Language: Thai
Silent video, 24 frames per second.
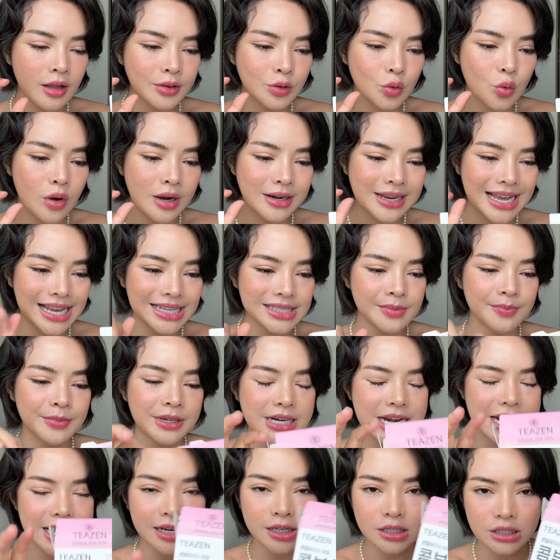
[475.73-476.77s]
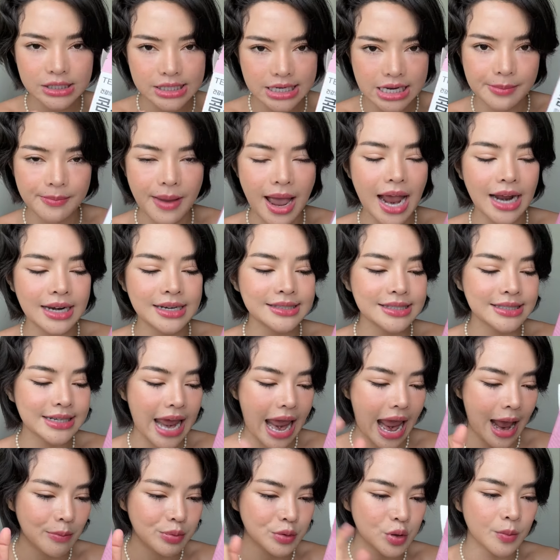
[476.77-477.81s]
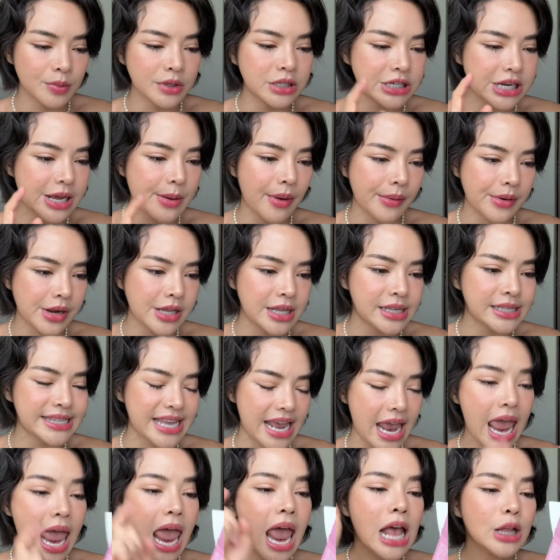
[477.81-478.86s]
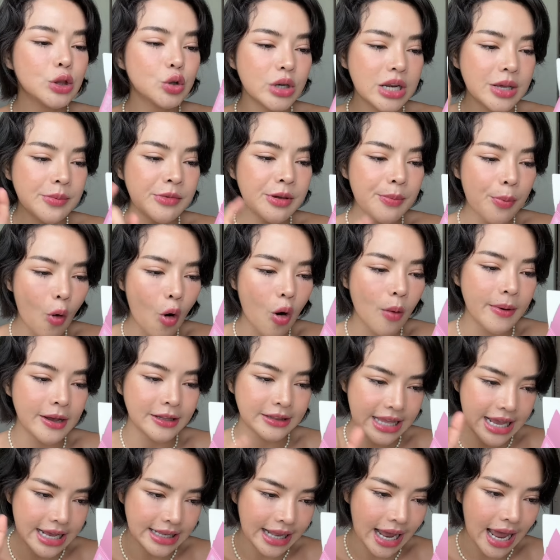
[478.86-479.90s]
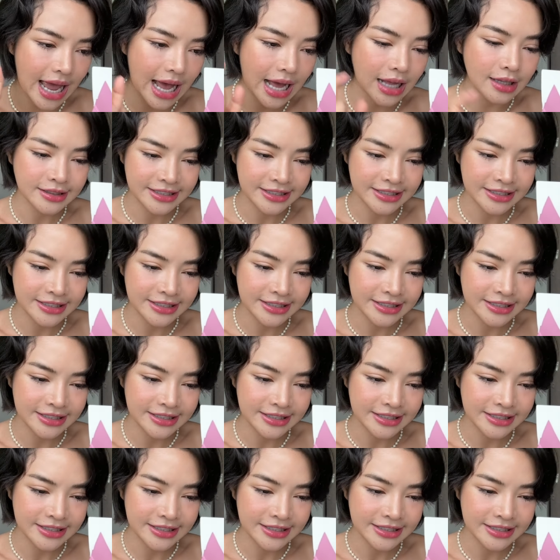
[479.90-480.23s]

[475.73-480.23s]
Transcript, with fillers: ตัวลาสเบอรี่คือดีมากอันนี้ซื้อในแอปส้มคือดีแบบดีจริงๆตัวนี้มีโปรไบติกนะคะ